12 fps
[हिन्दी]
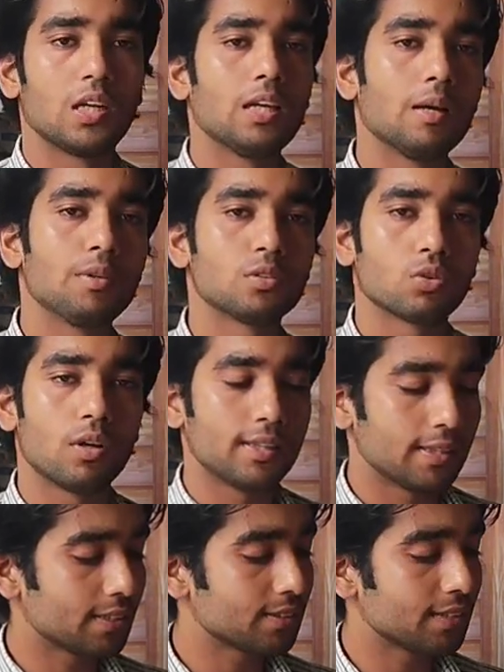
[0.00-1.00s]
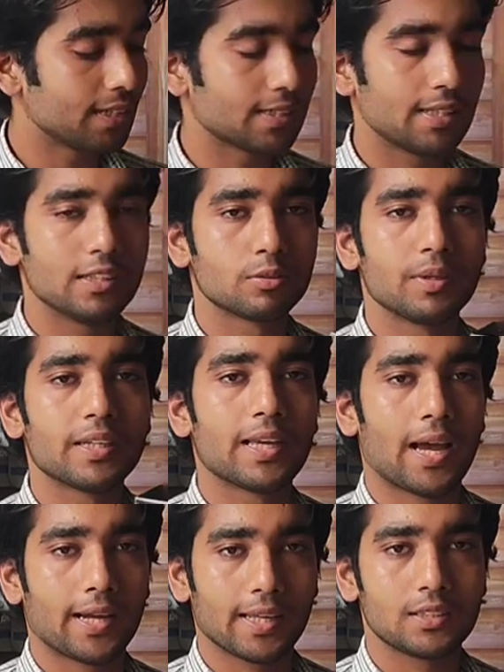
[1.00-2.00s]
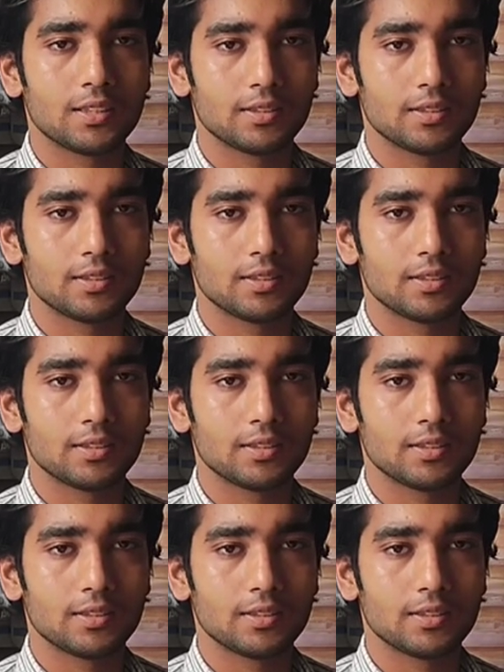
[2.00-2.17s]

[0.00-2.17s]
चलिए अब इसको अंदर से देखते हैं इसमें क्या क्या